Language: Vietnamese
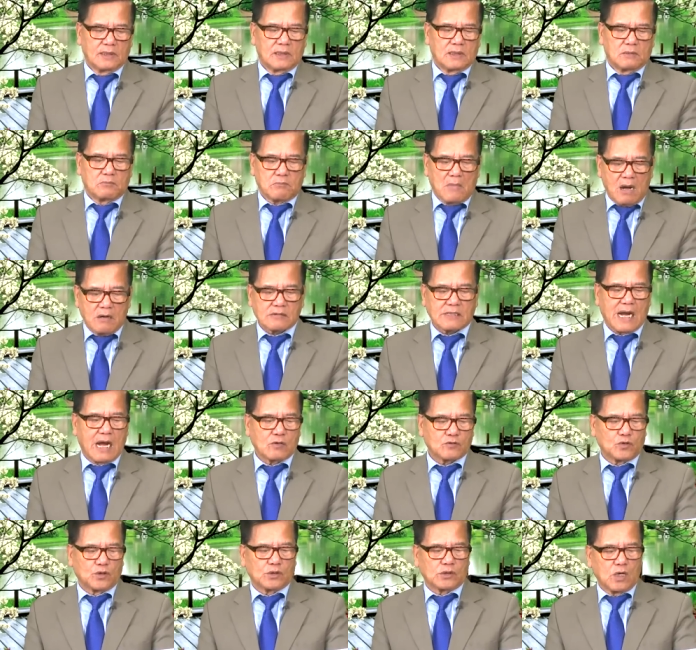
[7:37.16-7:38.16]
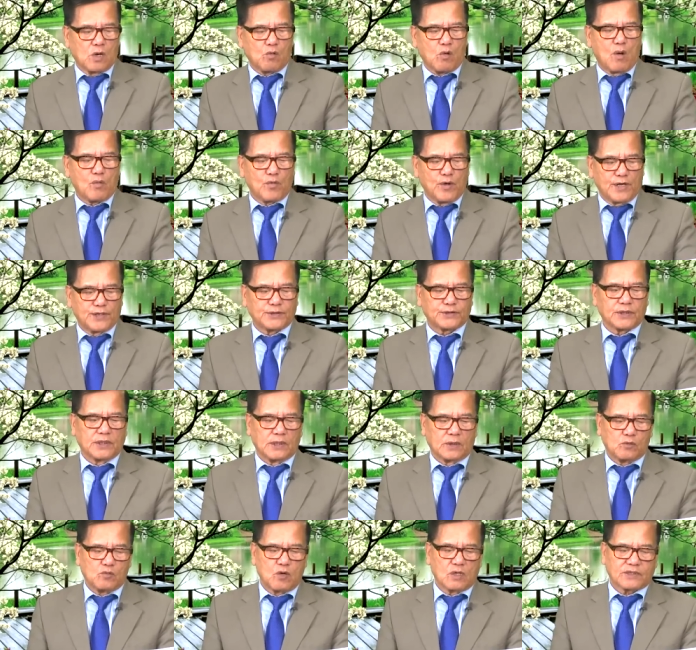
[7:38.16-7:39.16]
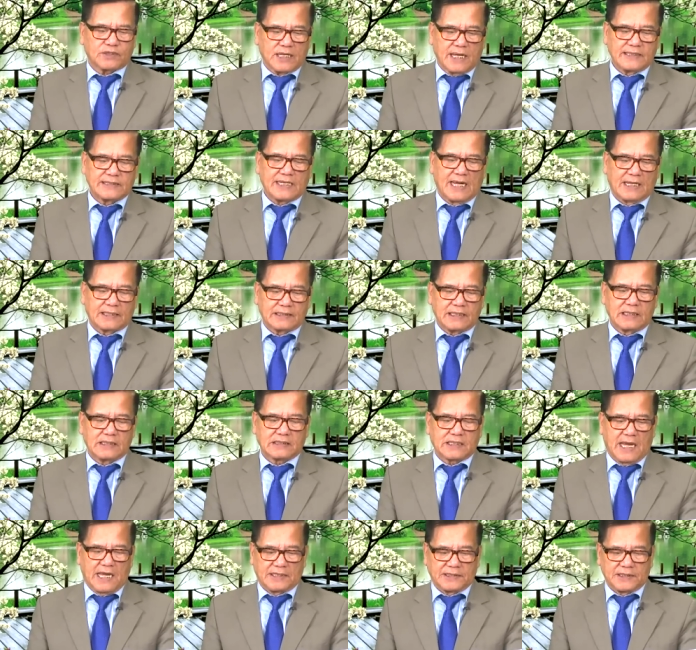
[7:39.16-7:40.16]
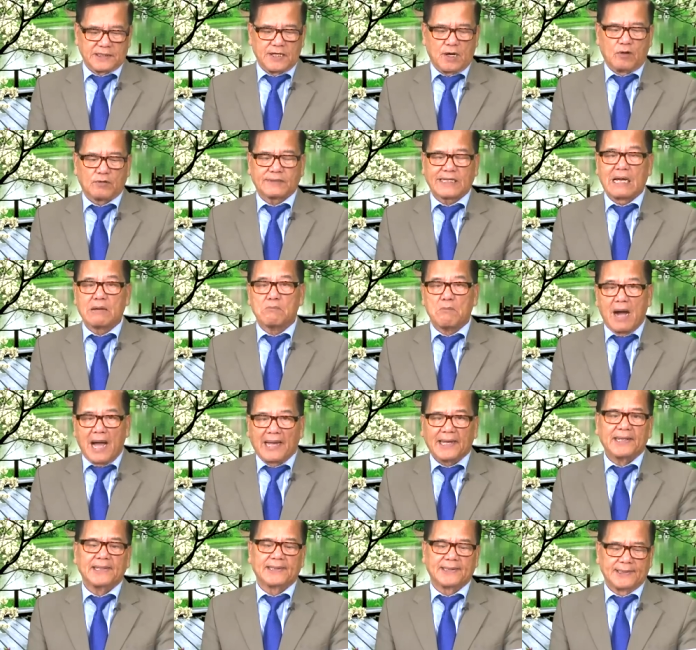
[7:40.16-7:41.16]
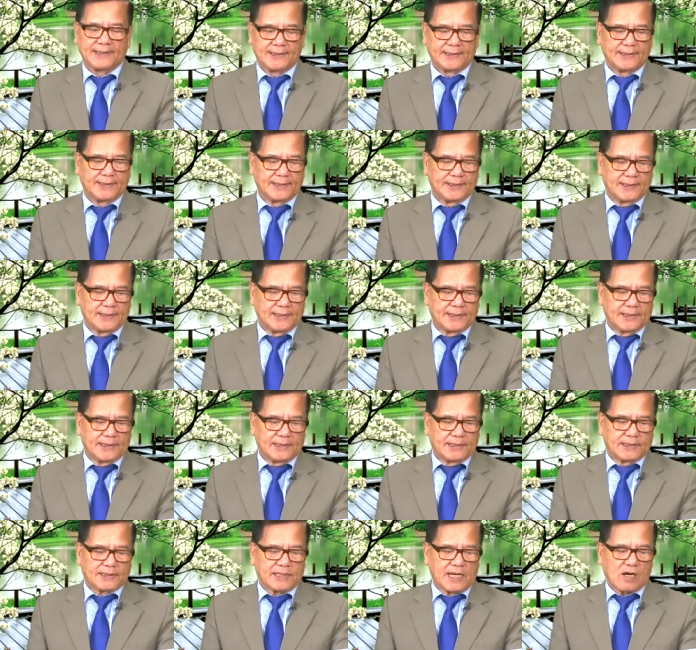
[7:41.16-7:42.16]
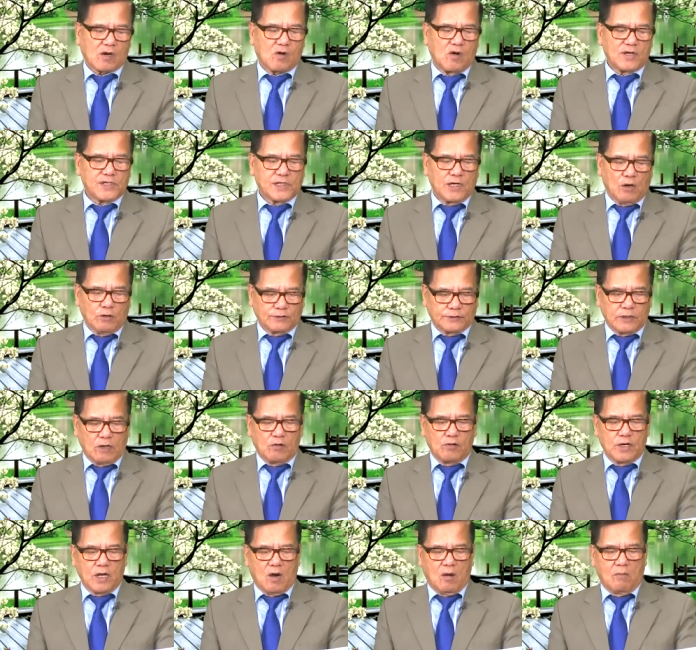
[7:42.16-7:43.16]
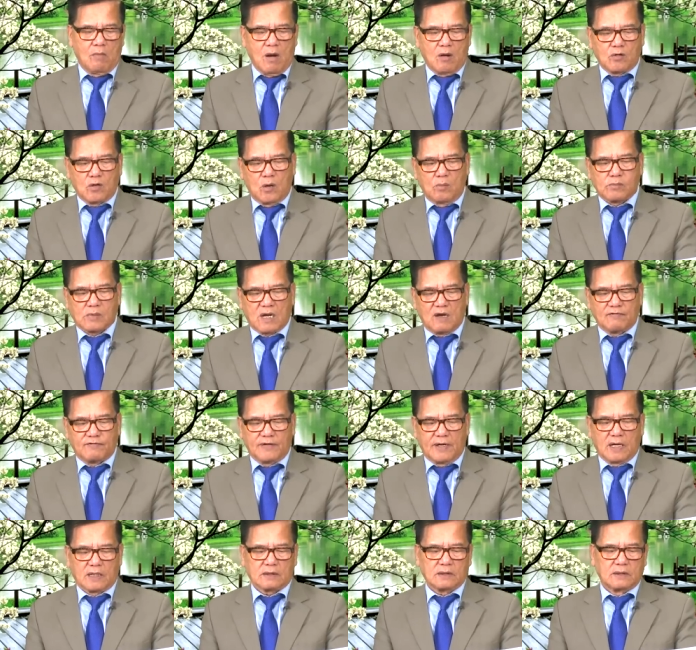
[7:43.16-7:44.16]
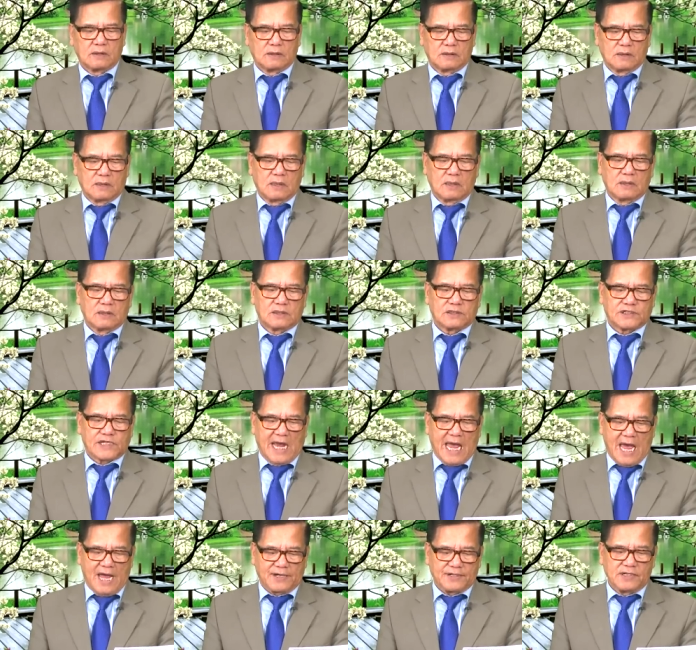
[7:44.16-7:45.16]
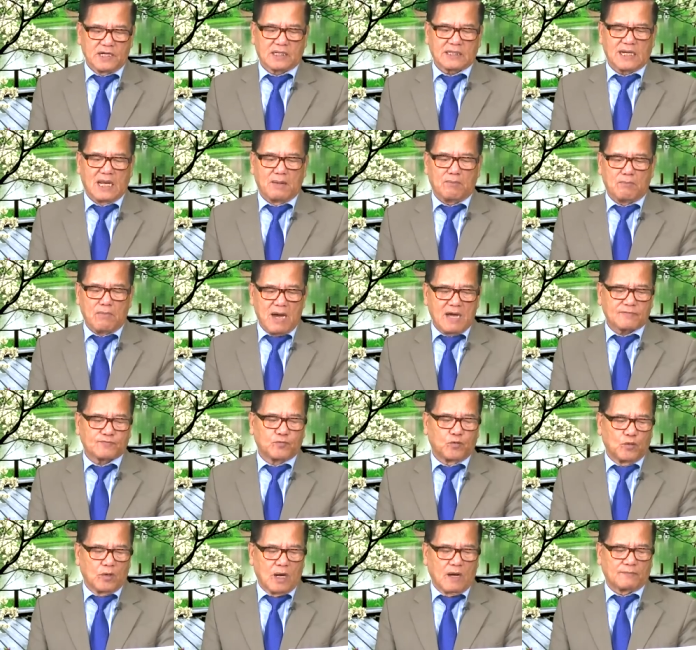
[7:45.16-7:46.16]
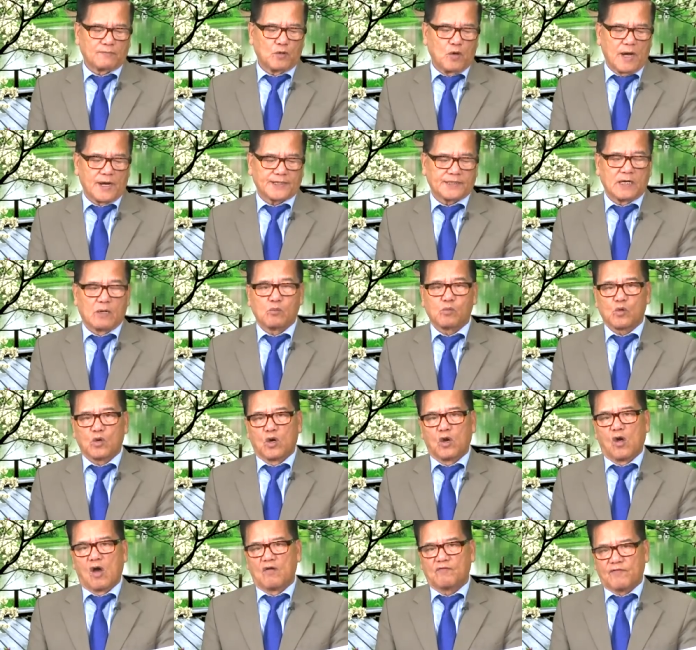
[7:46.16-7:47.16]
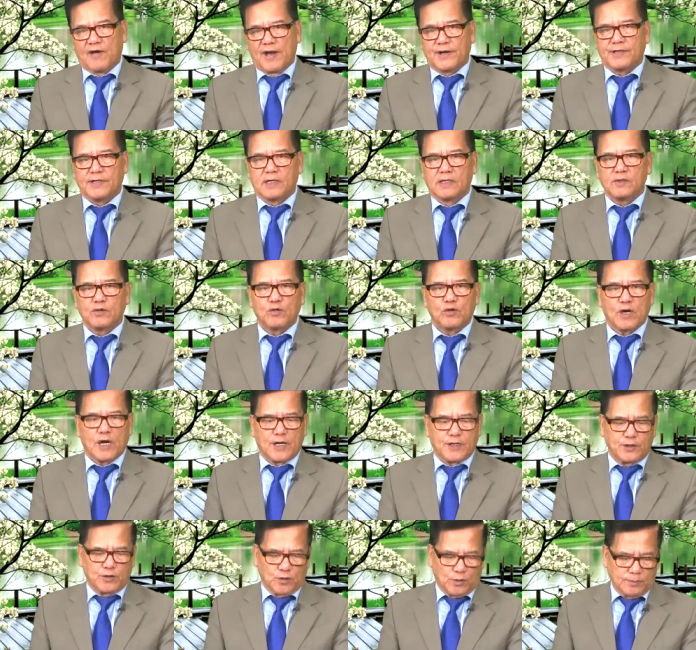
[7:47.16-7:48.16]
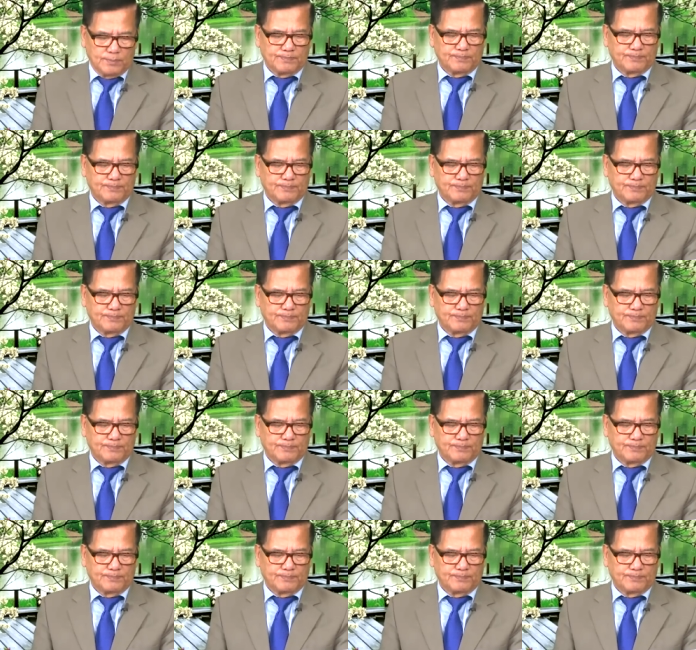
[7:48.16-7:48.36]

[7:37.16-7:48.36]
Báo cáo của Cơ quan Nguyên tử Quốc tế giải thích kể từ đầu tháng bảy đã có nhiều dấu hiệu, bao gồm cả việc xả nước làm mát phù hợp với hoạt động của lò phản ứng uranium.